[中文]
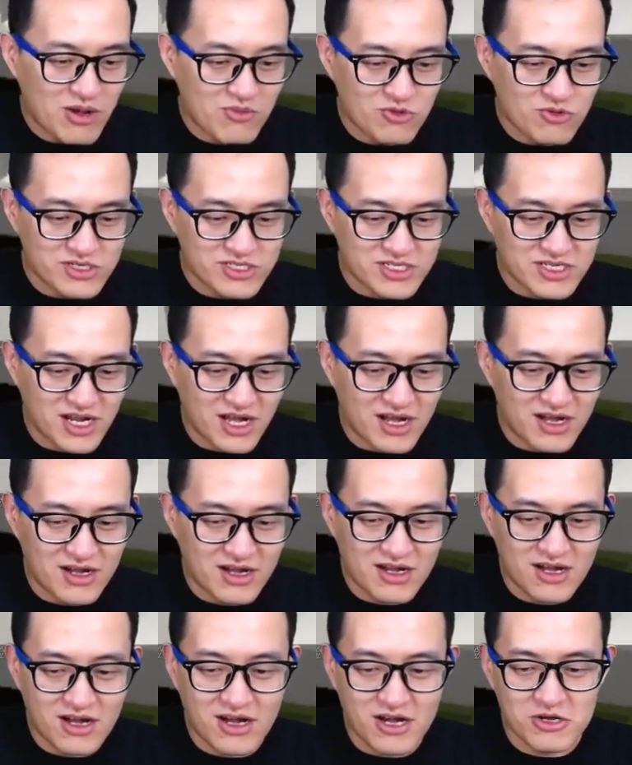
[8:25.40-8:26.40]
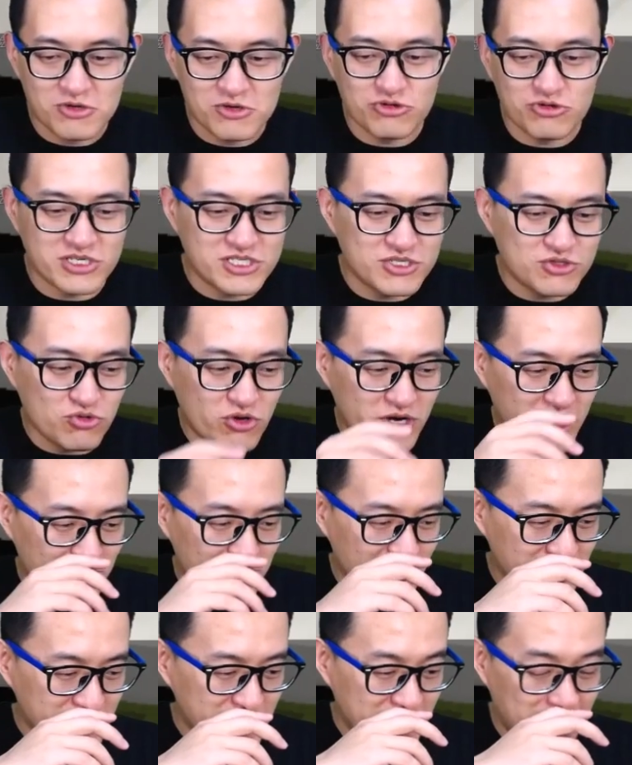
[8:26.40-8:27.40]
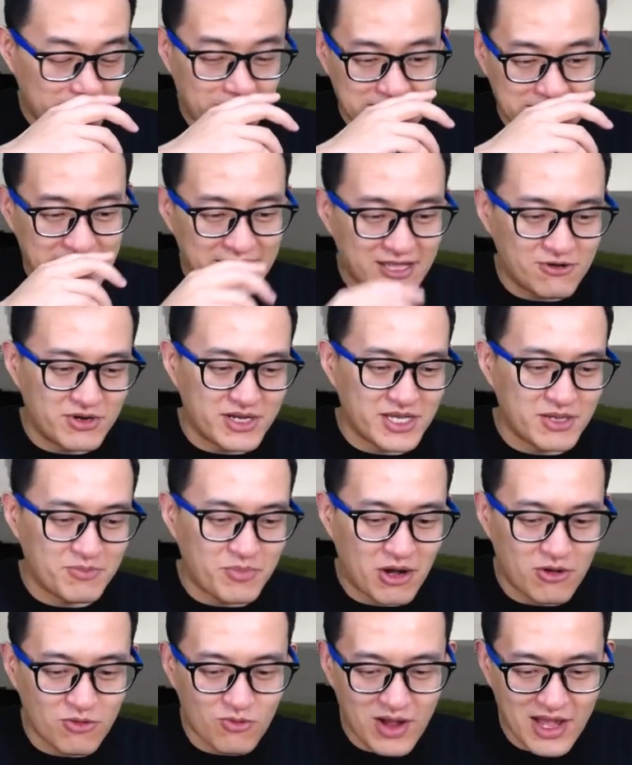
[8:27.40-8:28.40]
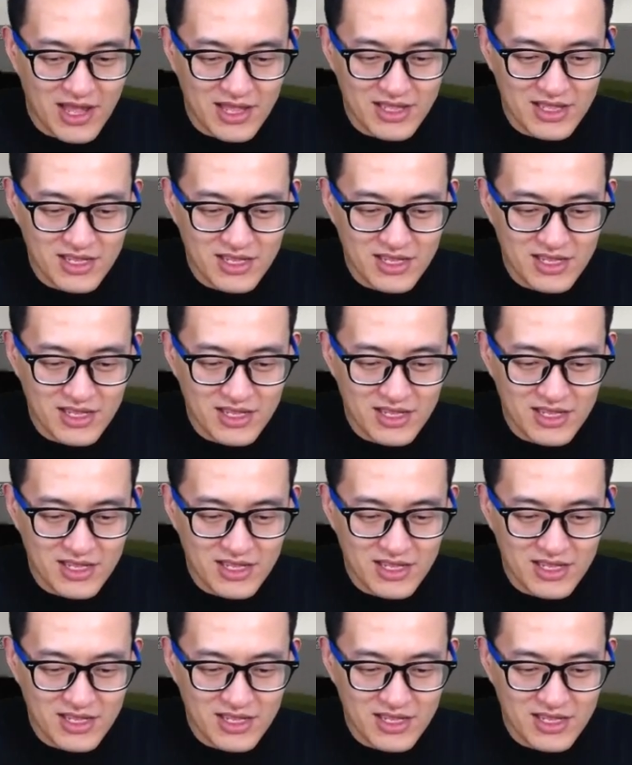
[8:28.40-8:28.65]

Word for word: 模式了哦，如果是多人模式的话，现在我可以旁观。